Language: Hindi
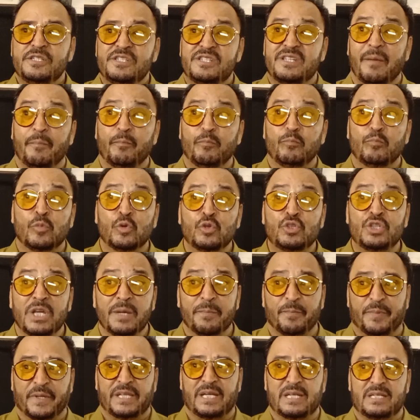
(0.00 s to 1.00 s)
जब मुझे
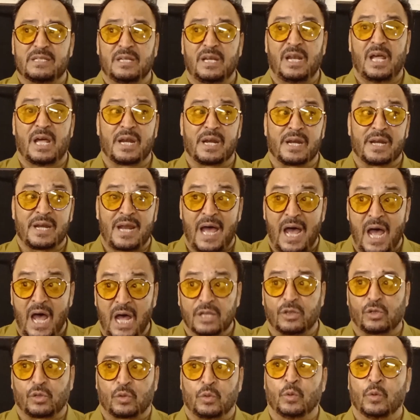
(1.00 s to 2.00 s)
पता चला
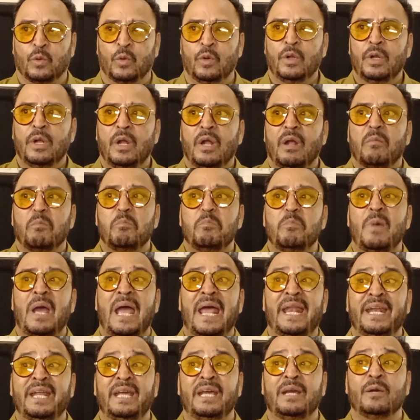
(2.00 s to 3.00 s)
रात को
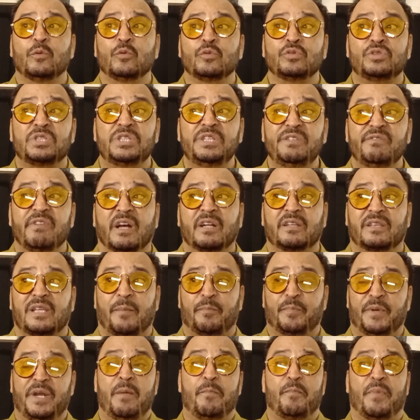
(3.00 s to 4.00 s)
मैंने उसी वक्त
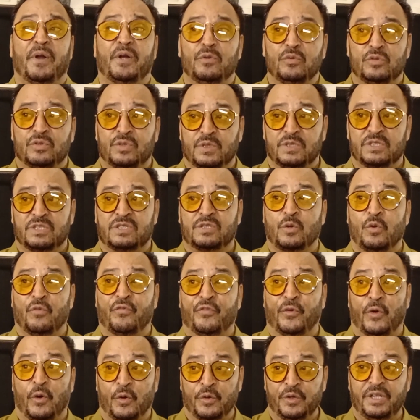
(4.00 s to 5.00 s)
अपने प्रोड्यूसर्स को
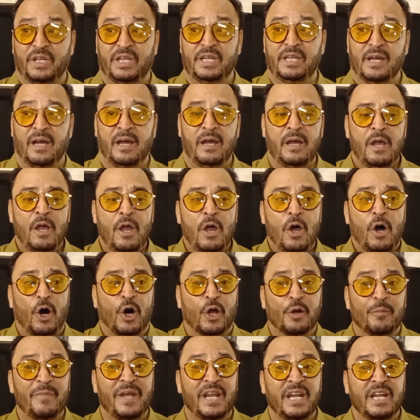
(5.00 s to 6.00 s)
फ़ोन किया
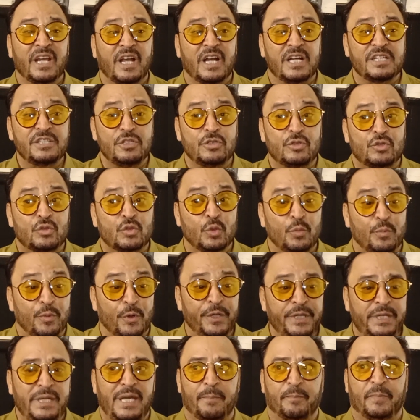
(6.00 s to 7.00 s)
और मैंने कहा जी
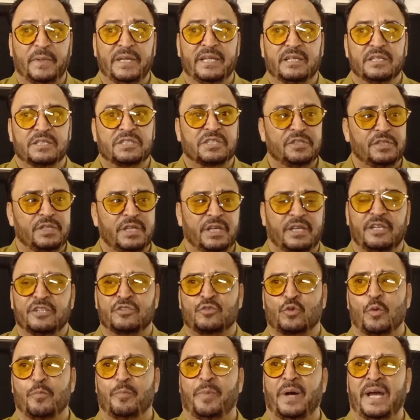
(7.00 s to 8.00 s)
सुबह ही एप्लीकेशन देके
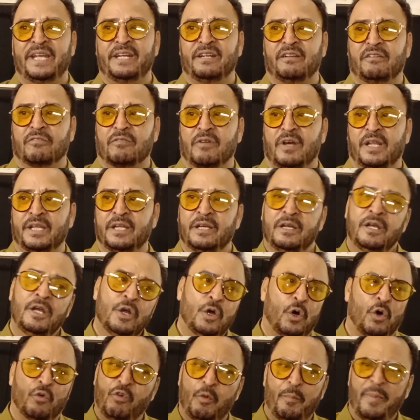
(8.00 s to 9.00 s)
इसको बैन करवा दें
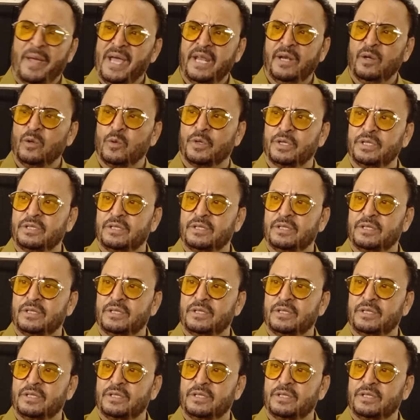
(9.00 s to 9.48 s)
और वो बैन हो गई